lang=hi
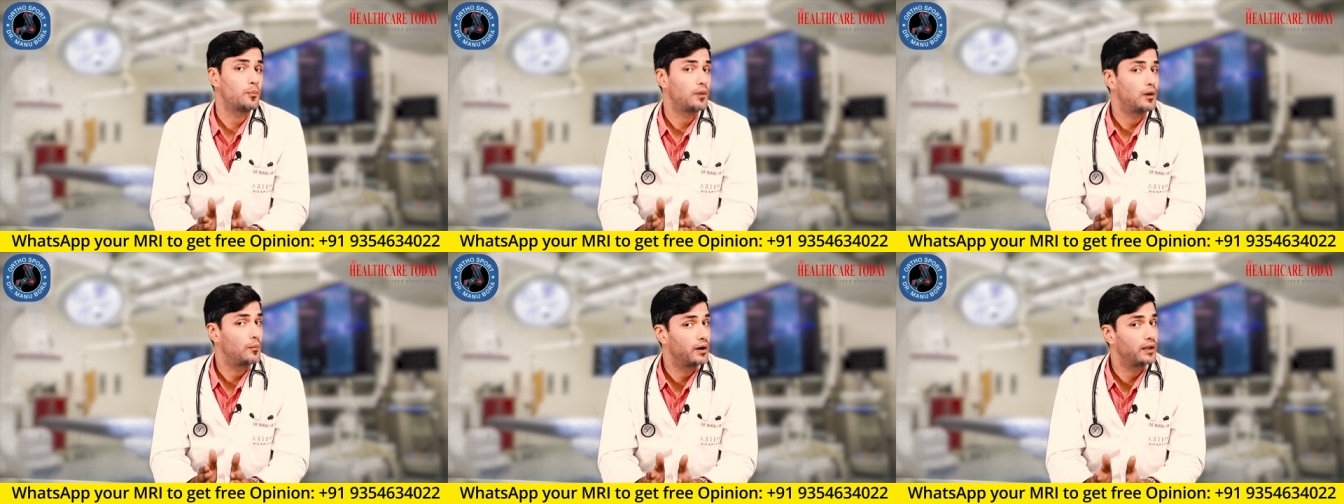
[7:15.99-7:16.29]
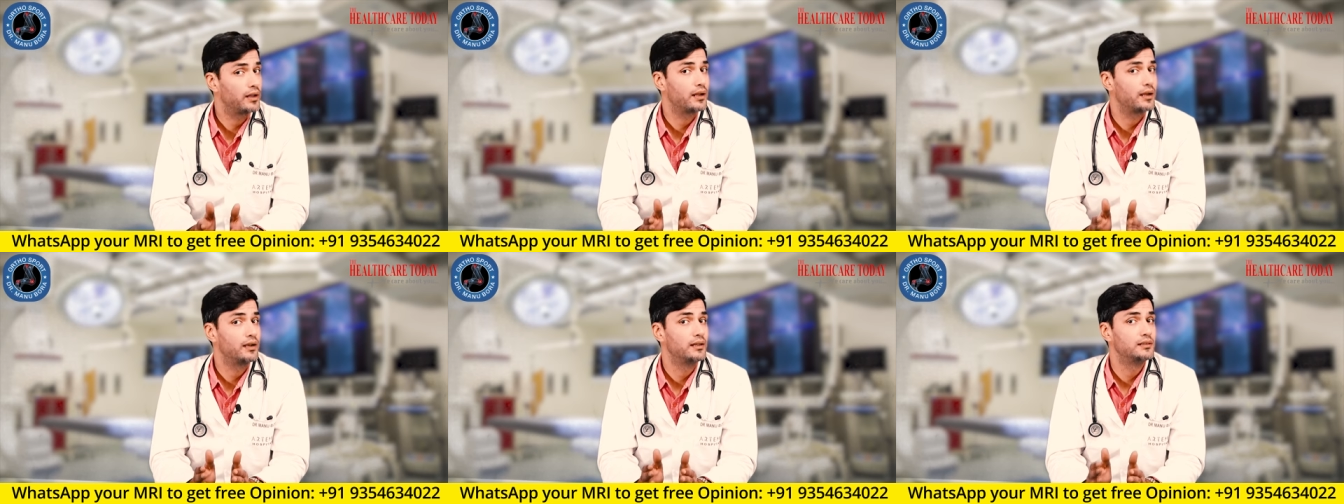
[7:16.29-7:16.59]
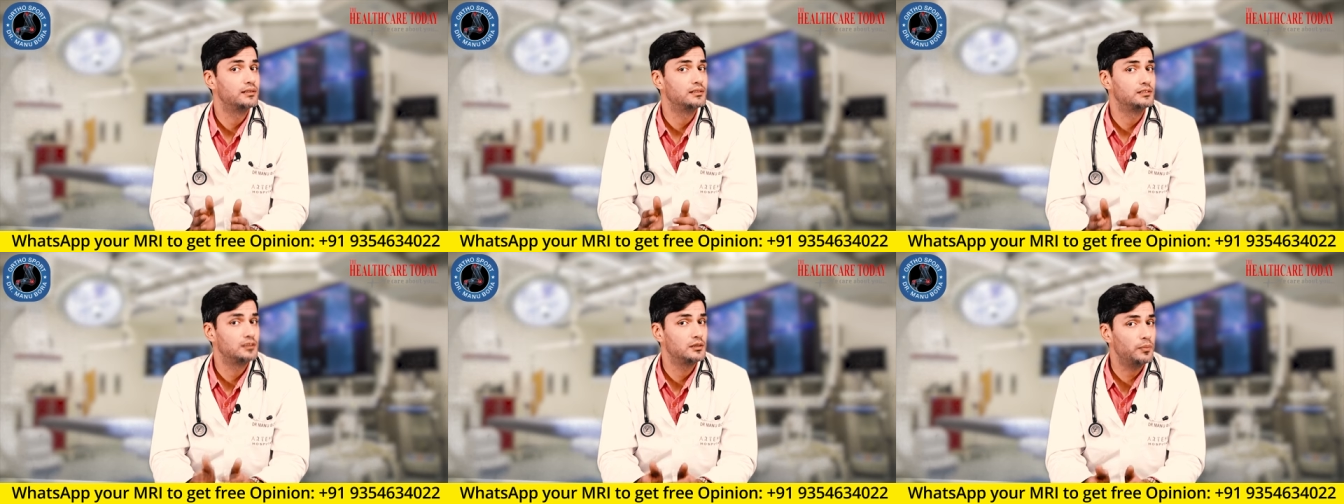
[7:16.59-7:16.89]
हमारी
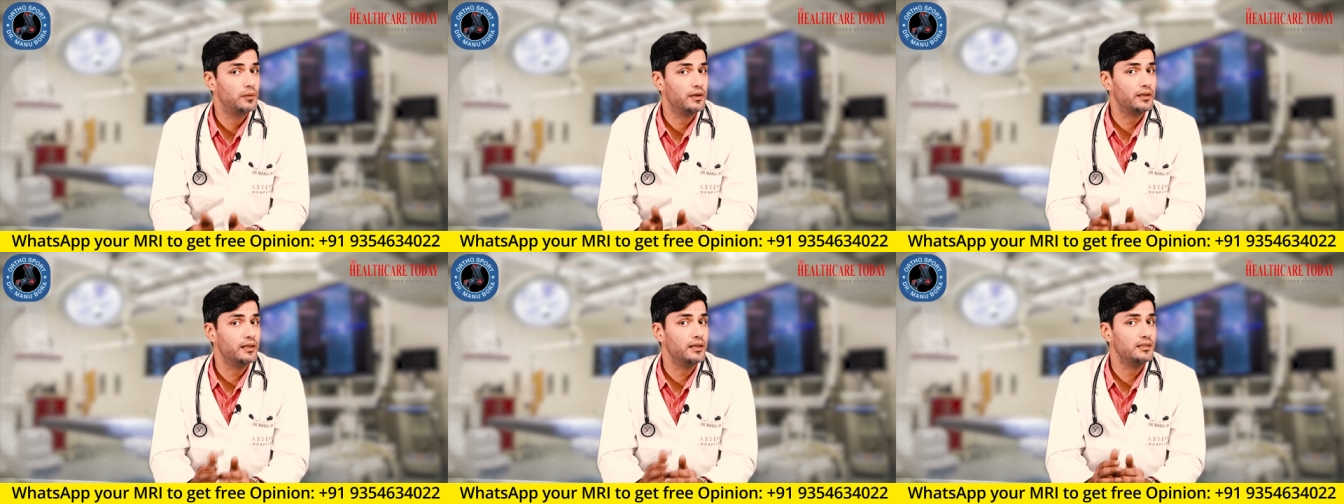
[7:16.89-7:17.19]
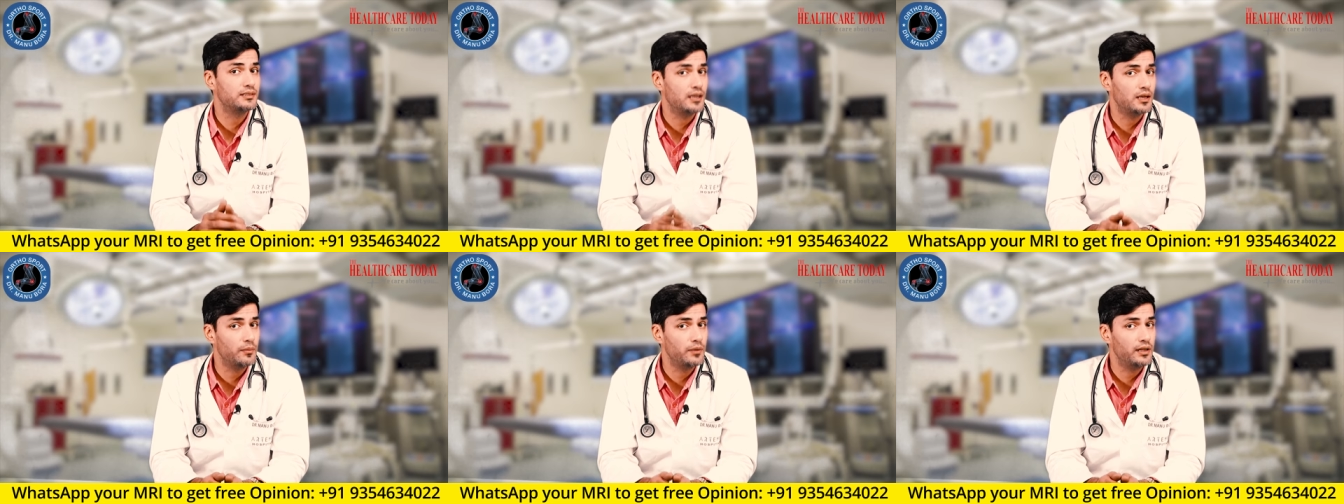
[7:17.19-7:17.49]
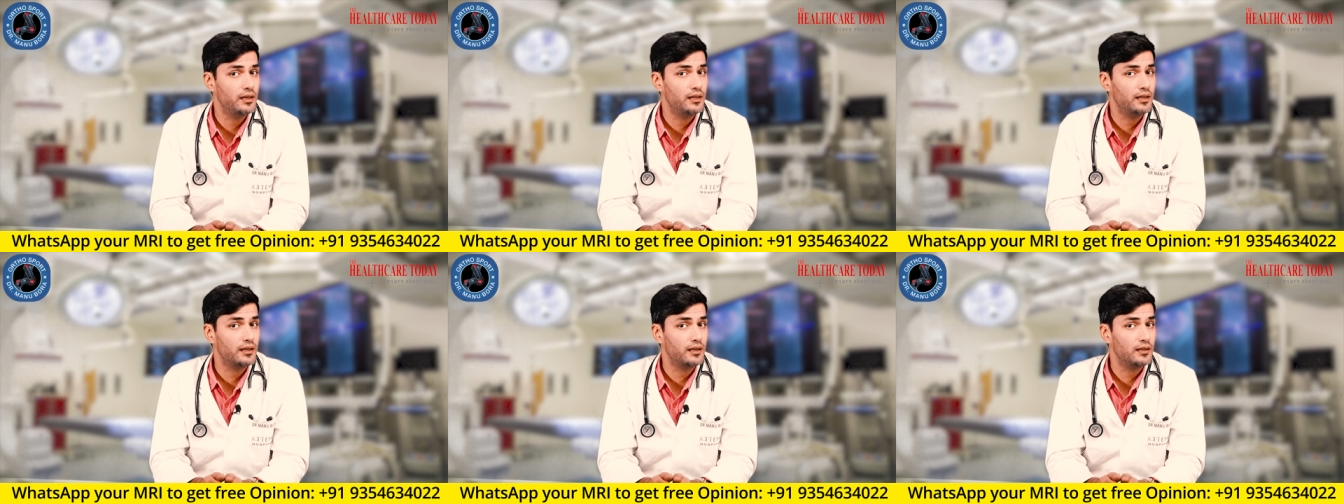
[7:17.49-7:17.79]
हड्डी से चिपक गया छः
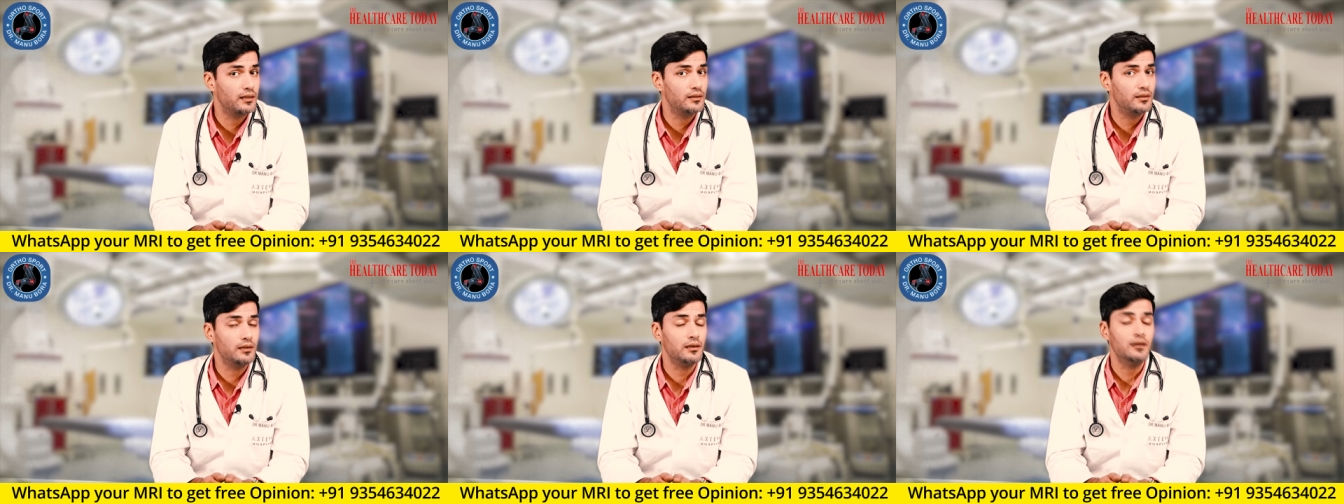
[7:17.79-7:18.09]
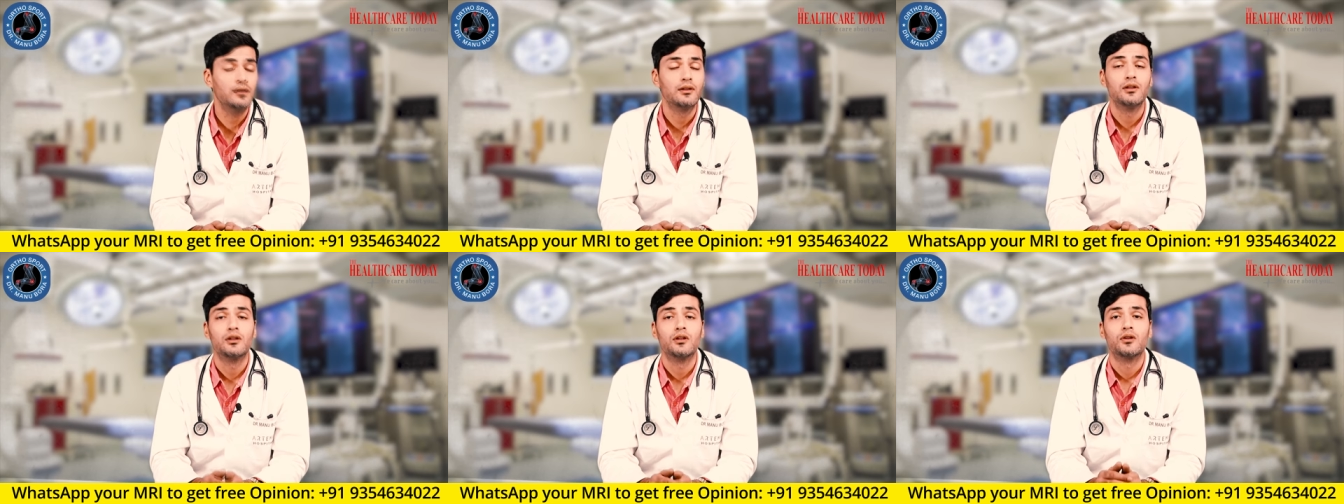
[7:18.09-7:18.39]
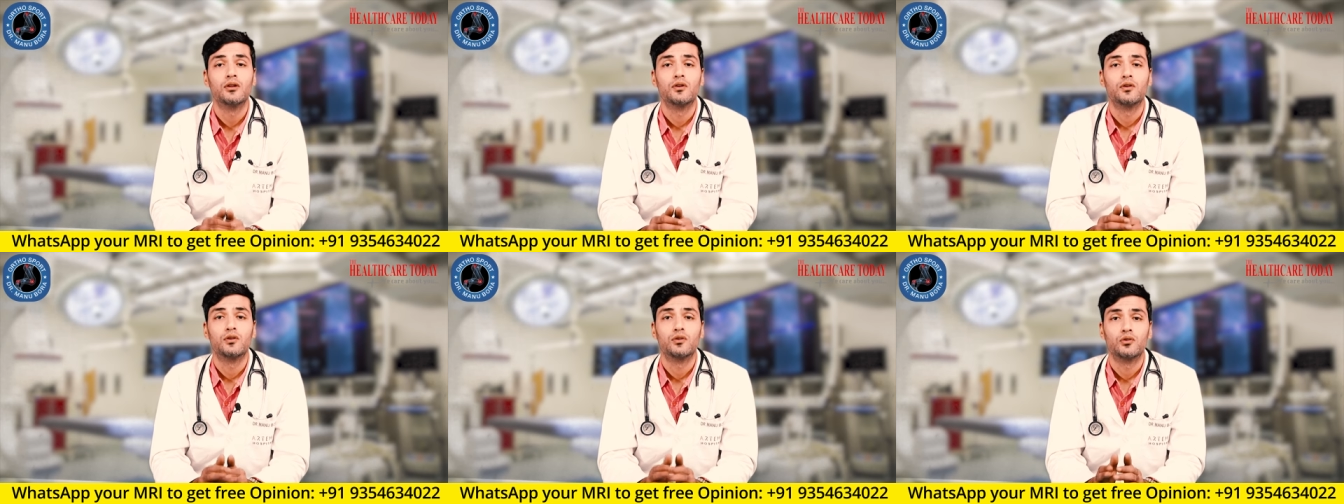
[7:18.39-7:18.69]
महीने के अंदर
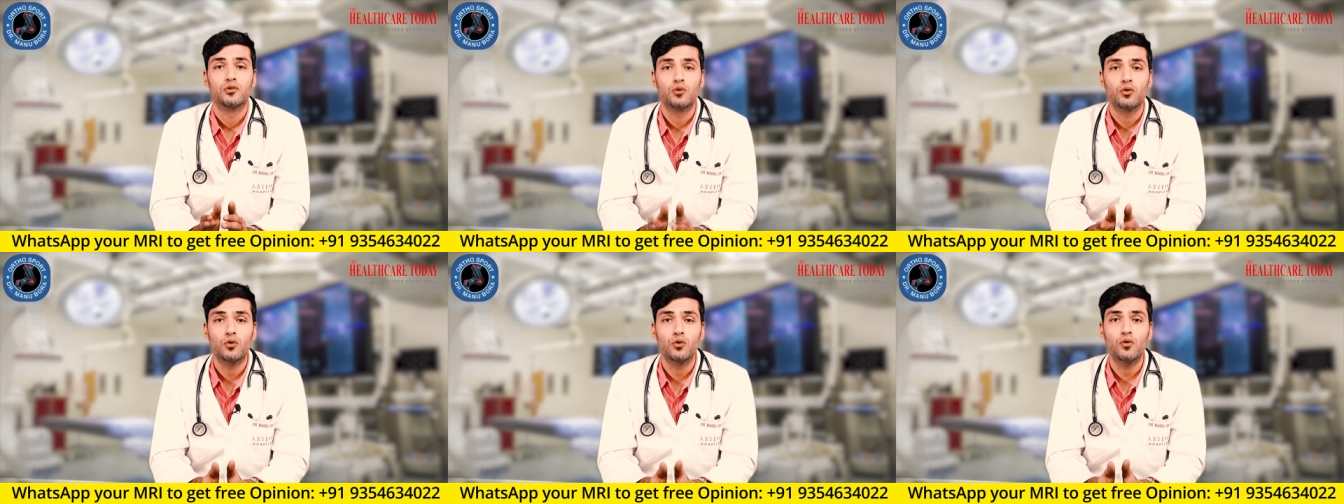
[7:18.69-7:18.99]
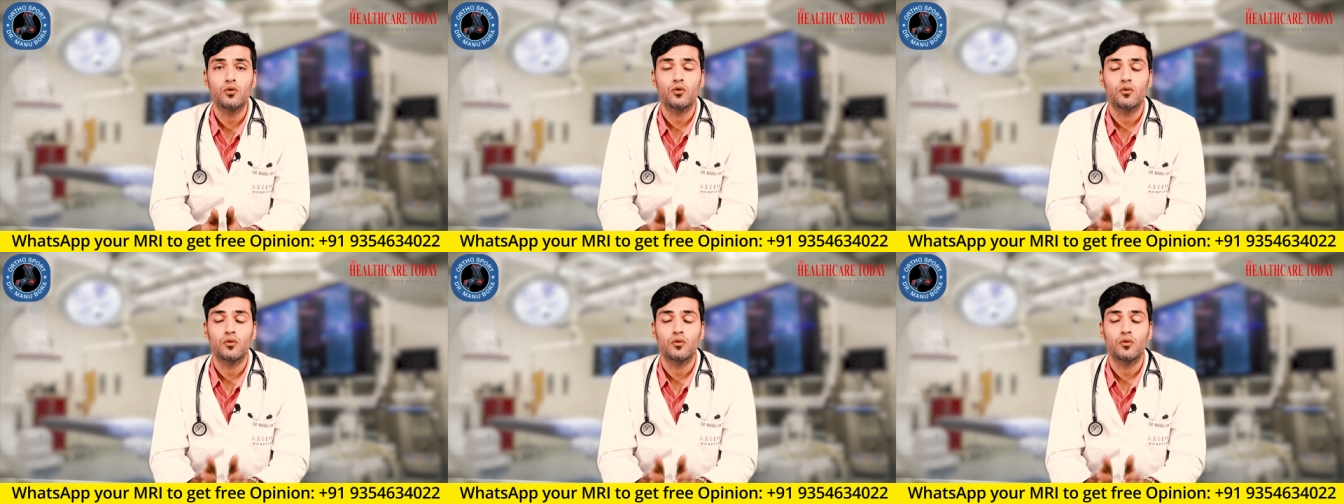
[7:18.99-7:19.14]
तो